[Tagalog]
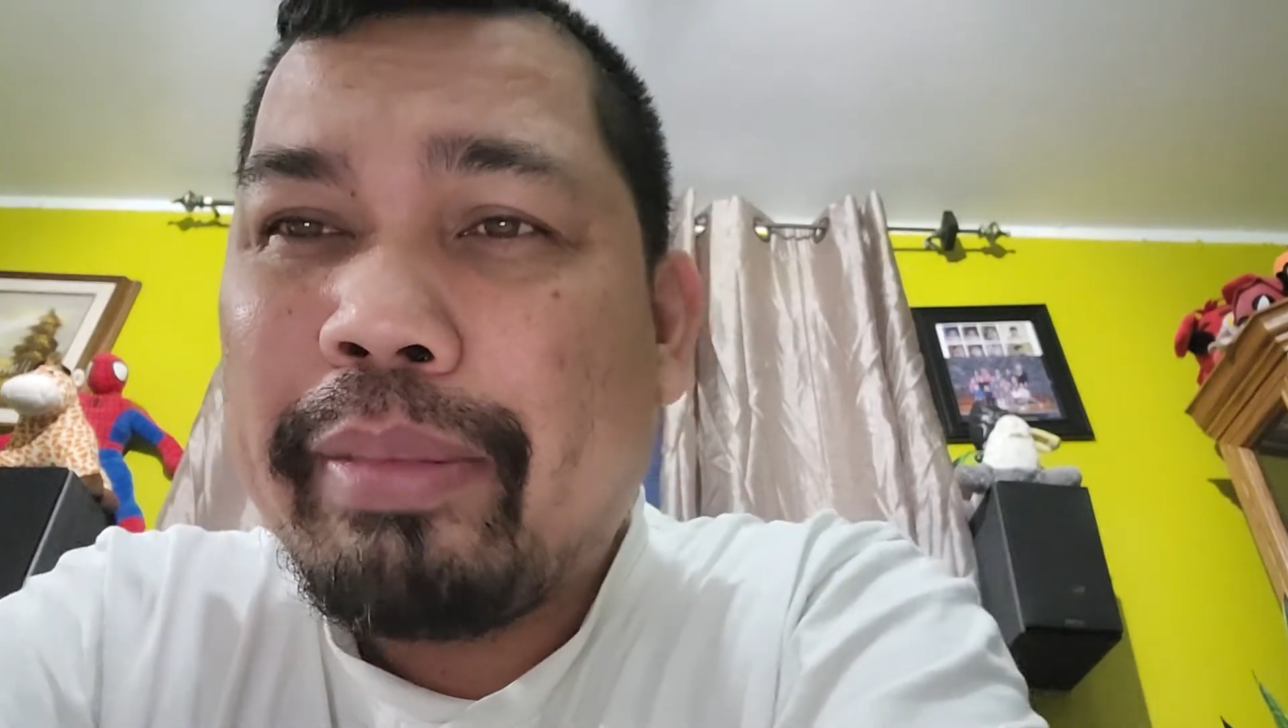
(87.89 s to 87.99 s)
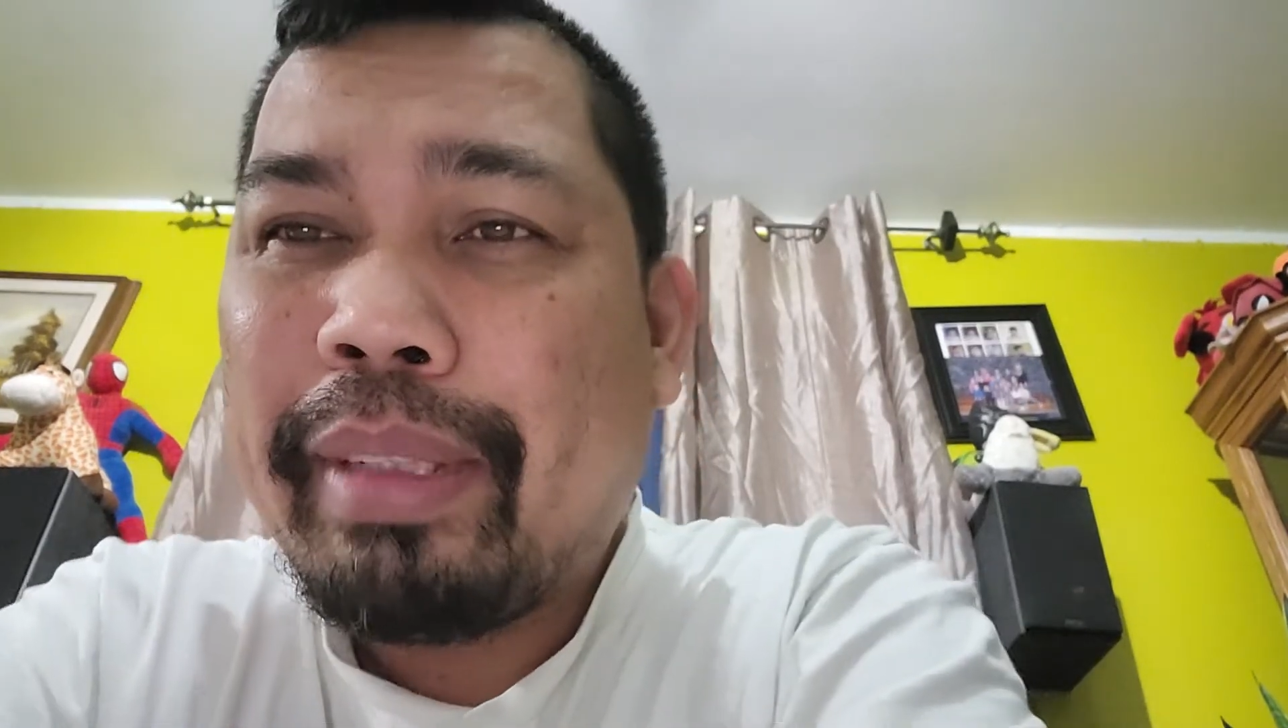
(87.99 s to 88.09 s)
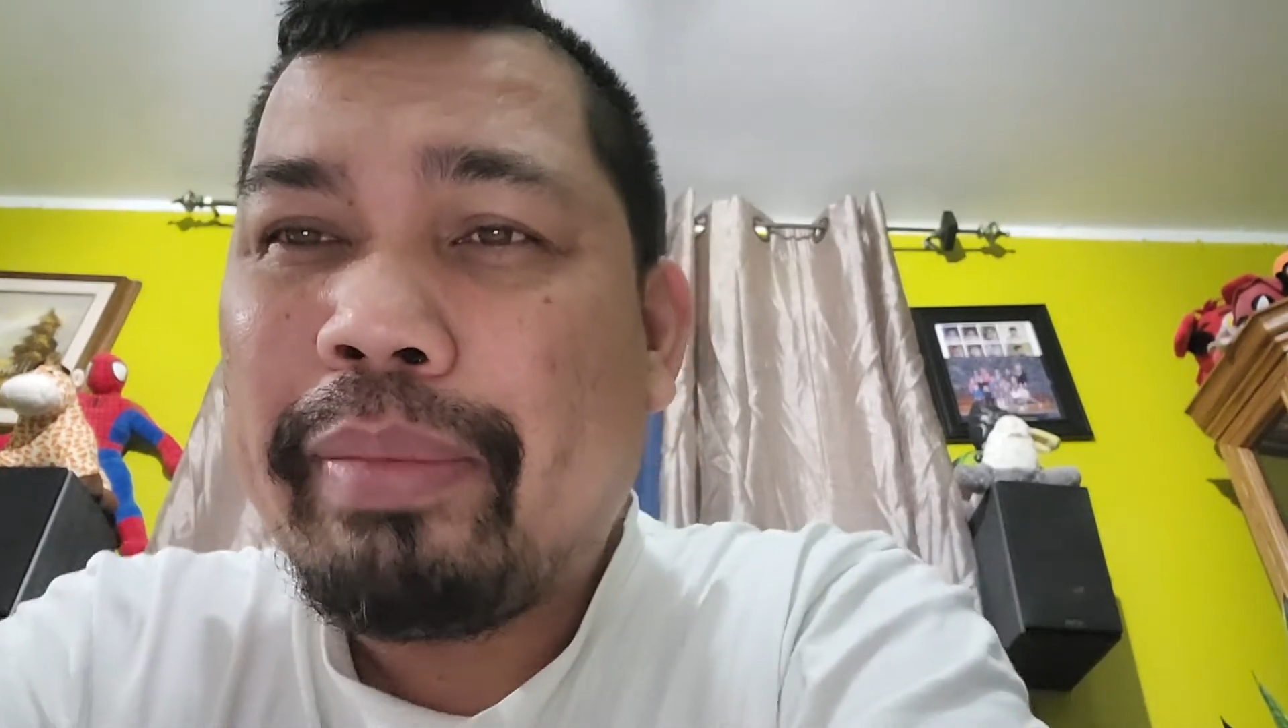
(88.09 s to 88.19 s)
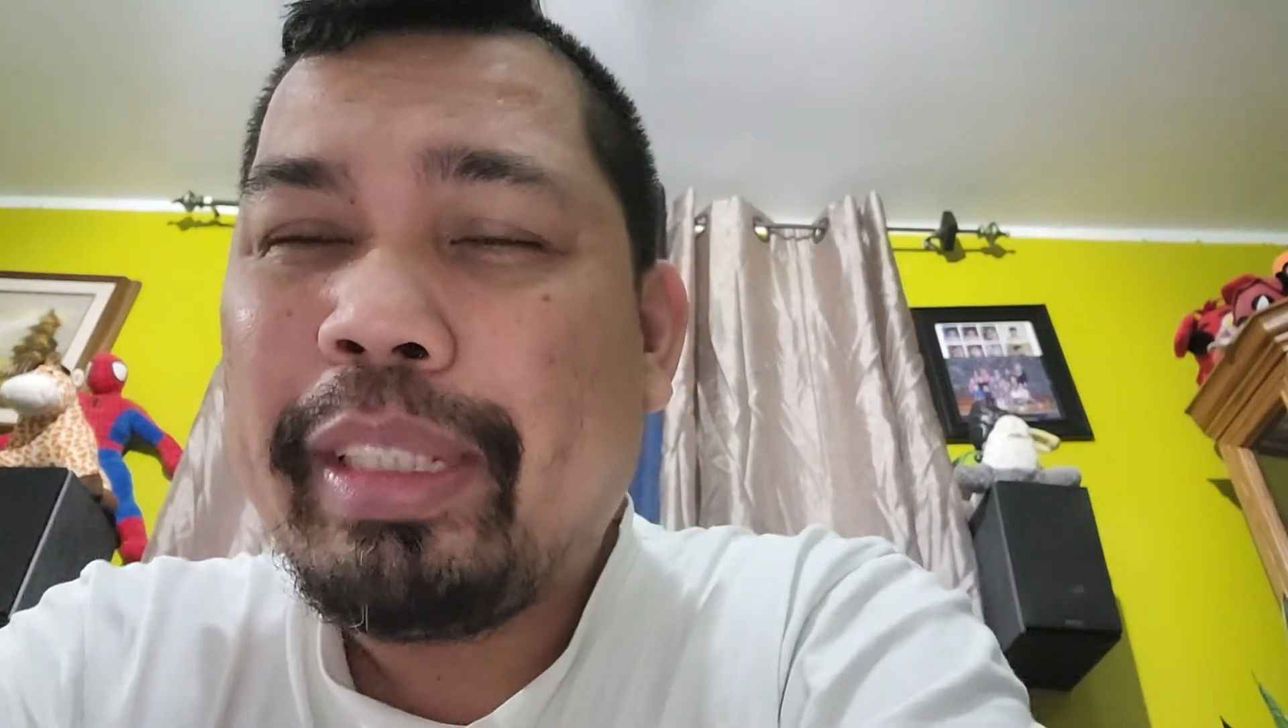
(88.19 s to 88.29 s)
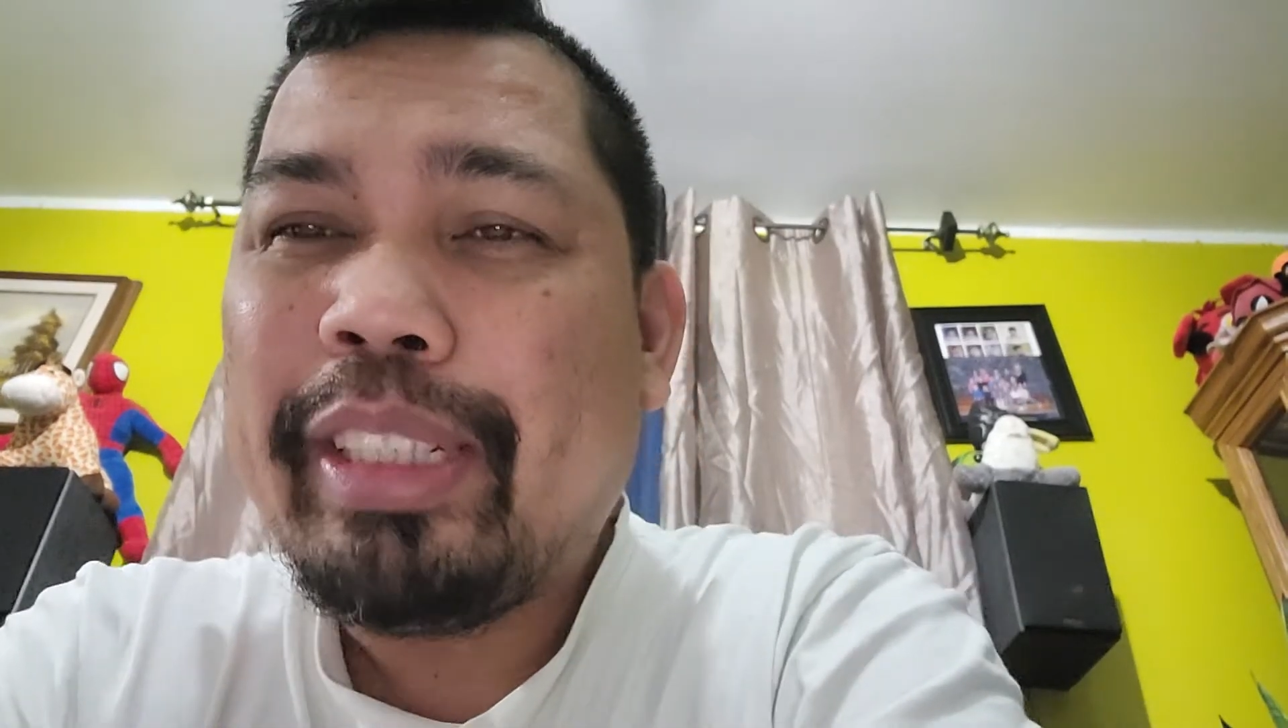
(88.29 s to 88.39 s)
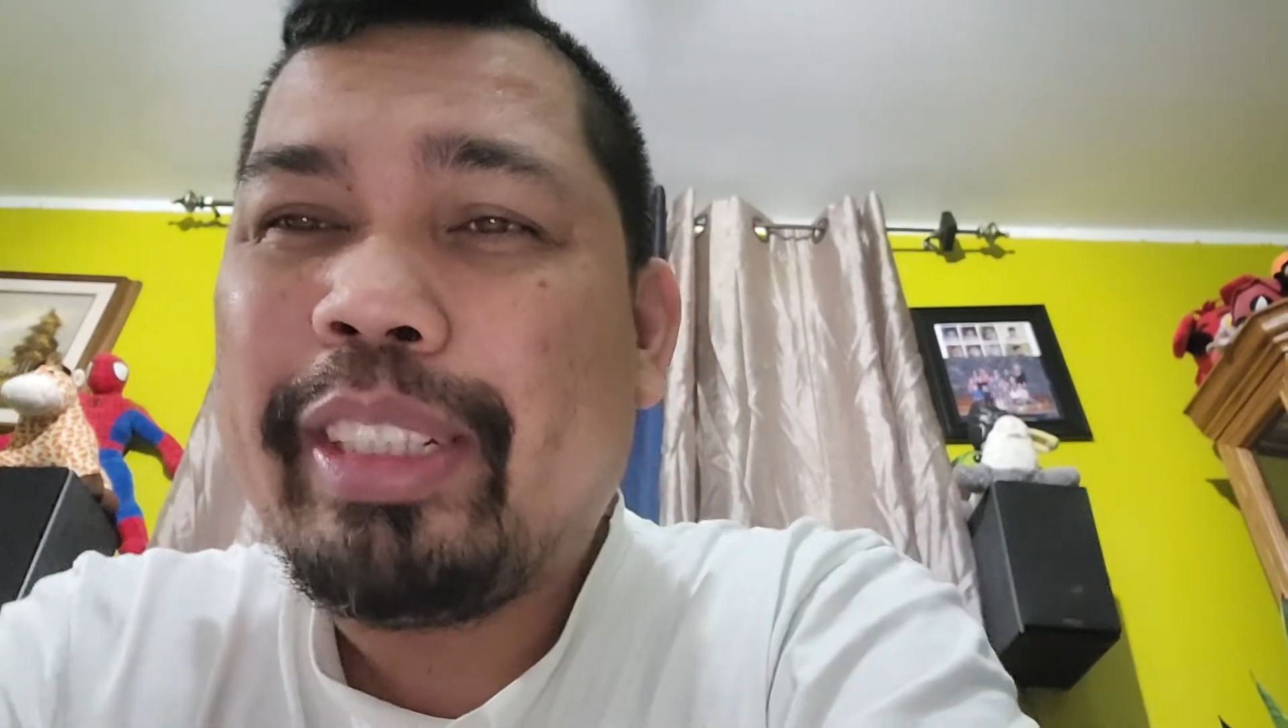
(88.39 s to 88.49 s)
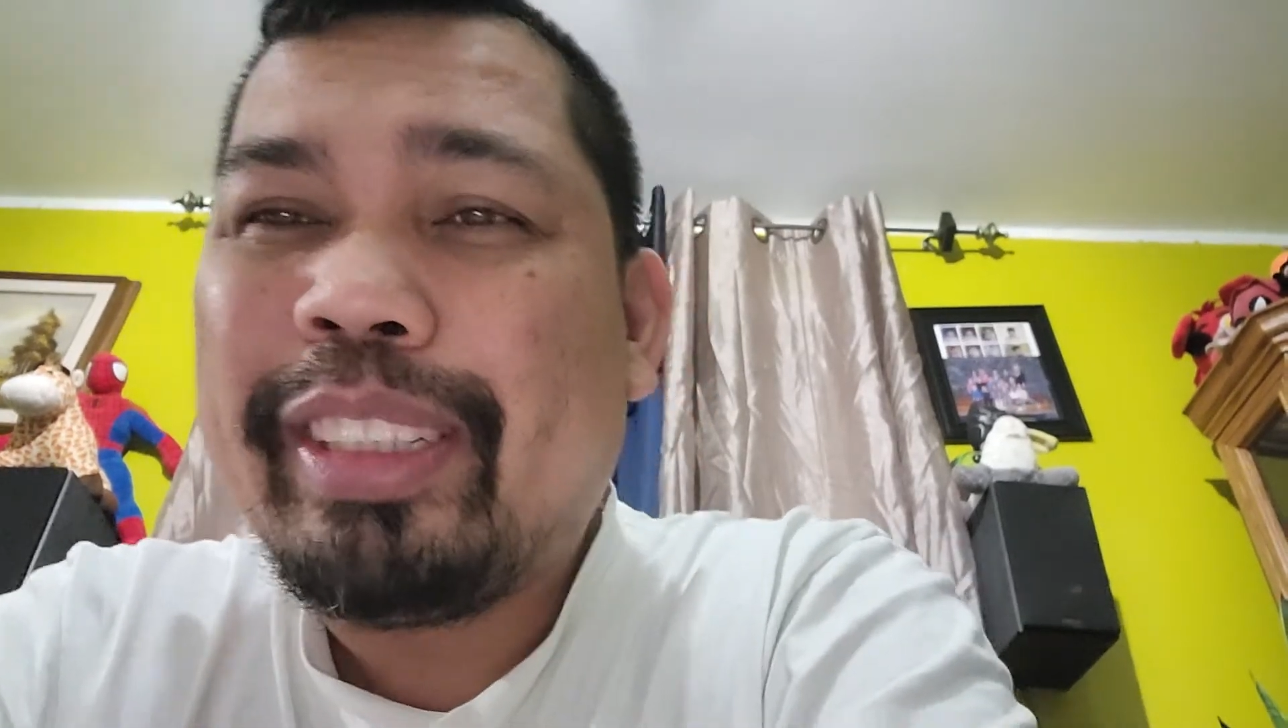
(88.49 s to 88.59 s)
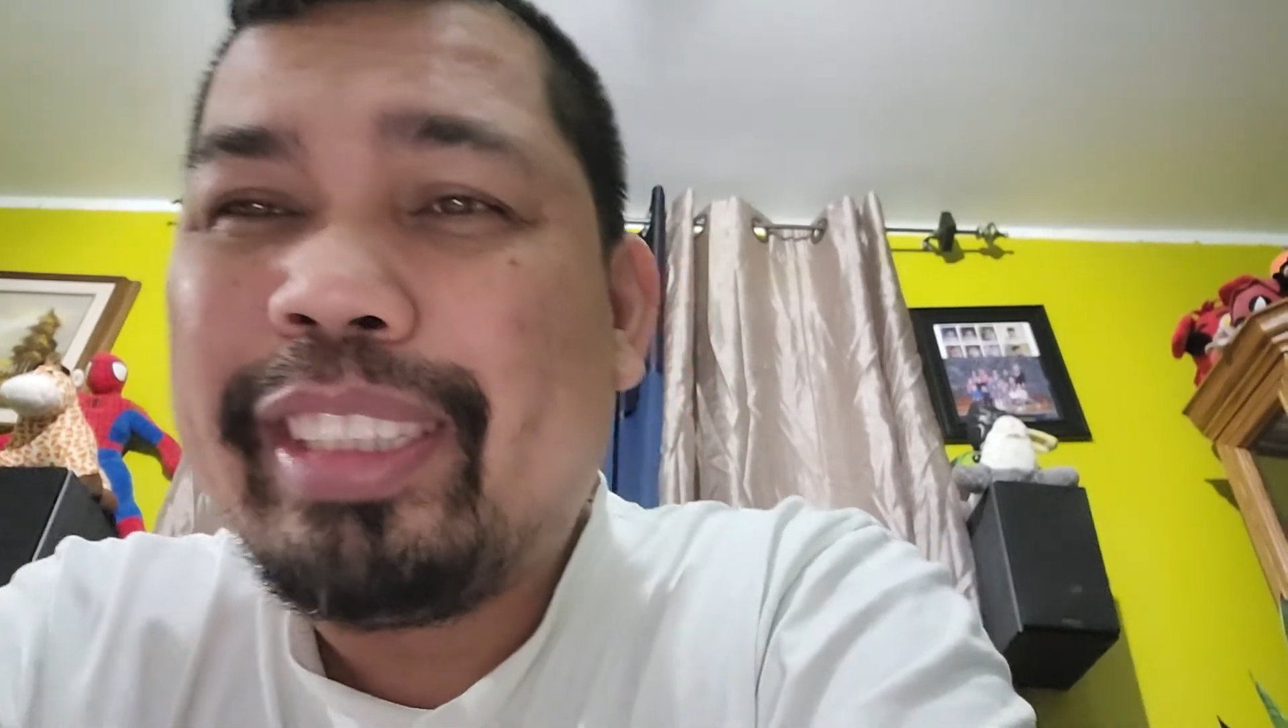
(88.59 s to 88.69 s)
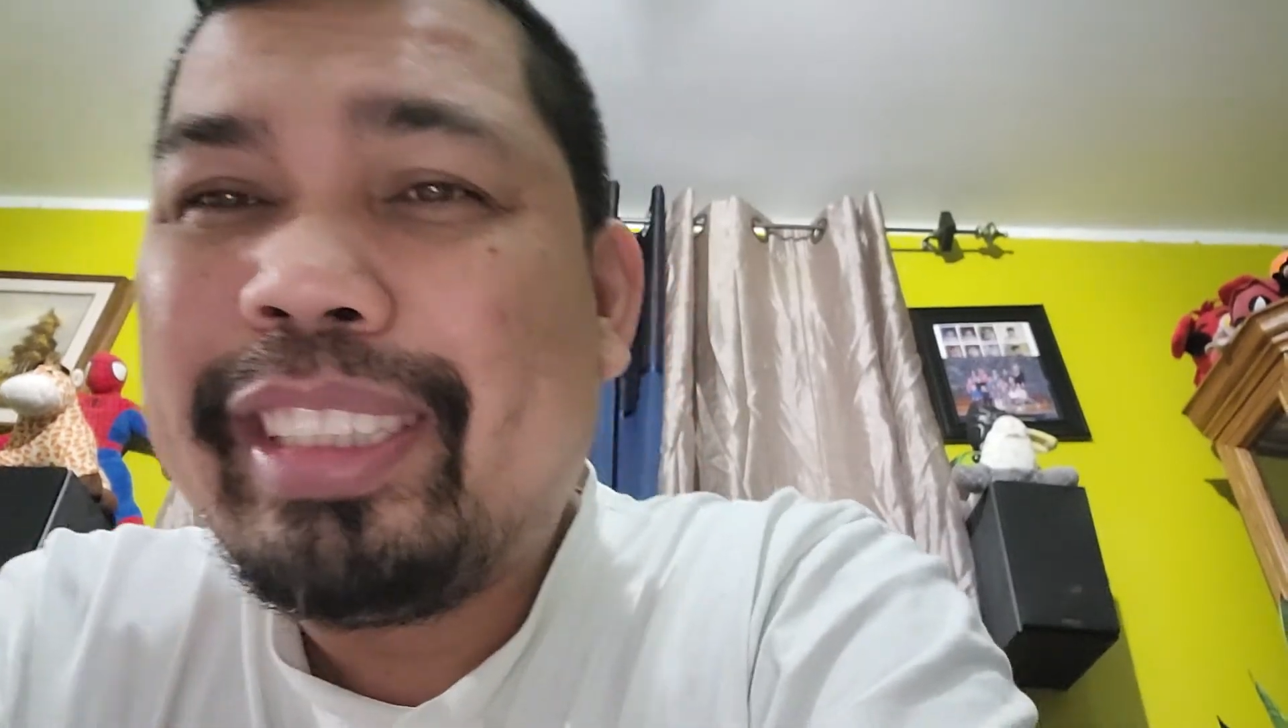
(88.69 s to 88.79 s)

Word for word: yung mga video.